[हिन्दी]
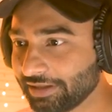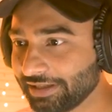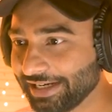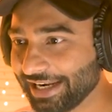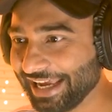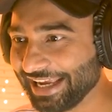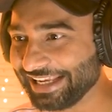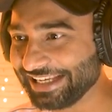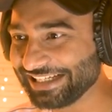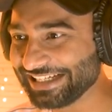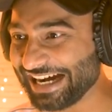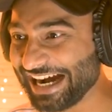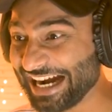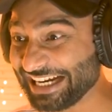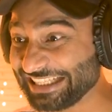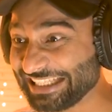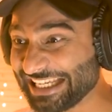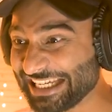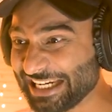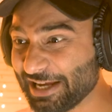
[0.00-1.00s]
नहीं
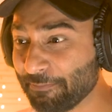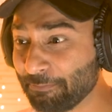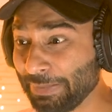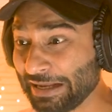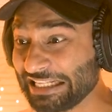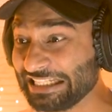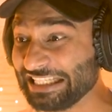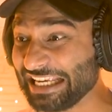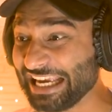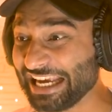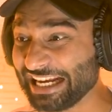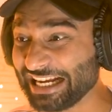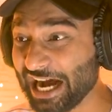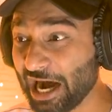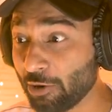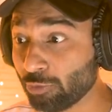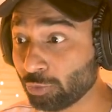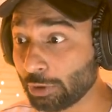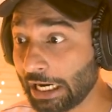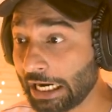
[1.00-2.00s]
यार तेरे पंजे
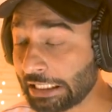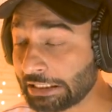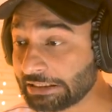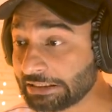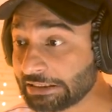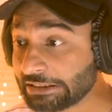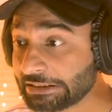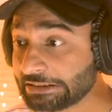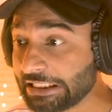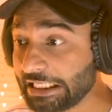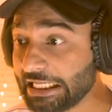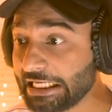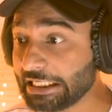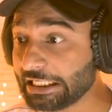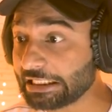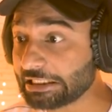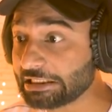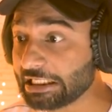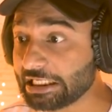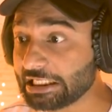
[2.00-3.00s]
खाऊंगा तेरी
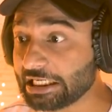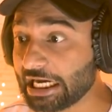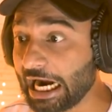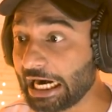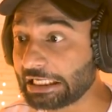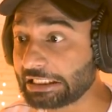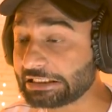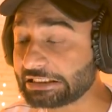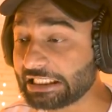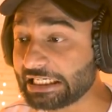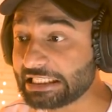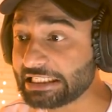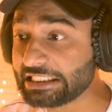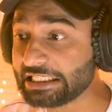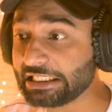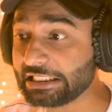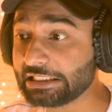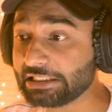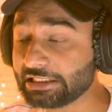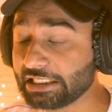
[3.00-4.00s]
गर्दन काट के तेरा
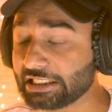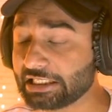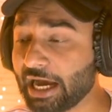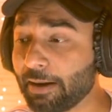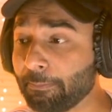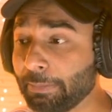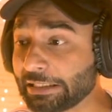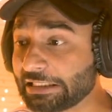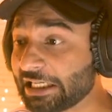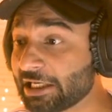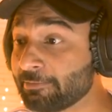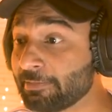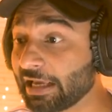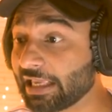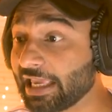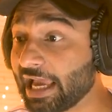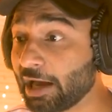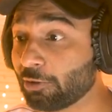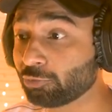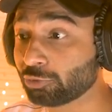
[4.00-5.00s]
सिर टिक्का पता नहीं
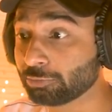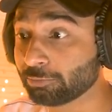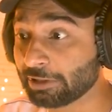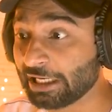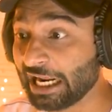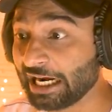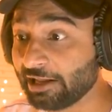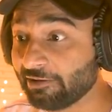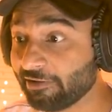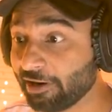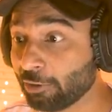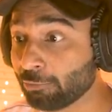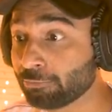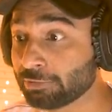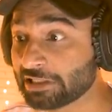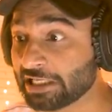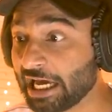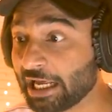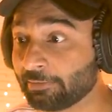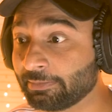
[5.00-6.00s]
मैं क्या कुछ बनाने वाला हूँ
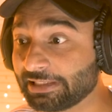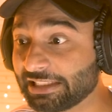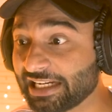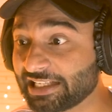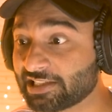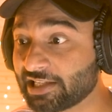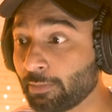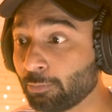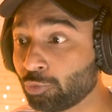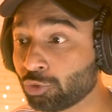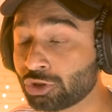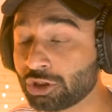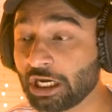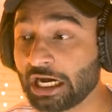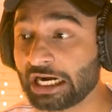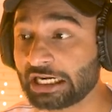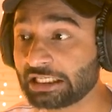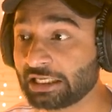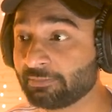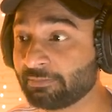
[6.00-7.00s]
बाजार में तेरा सब कुछ
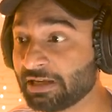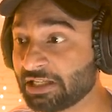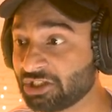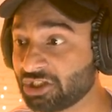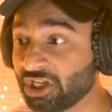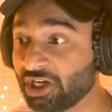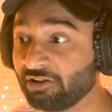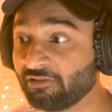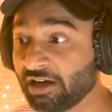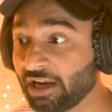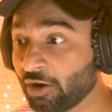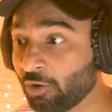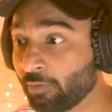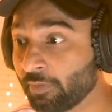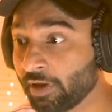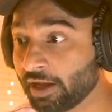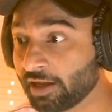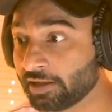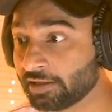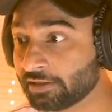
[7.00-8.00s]
काट के बेच देने वाला हूँ
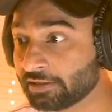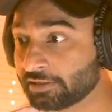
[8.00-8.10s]
मैं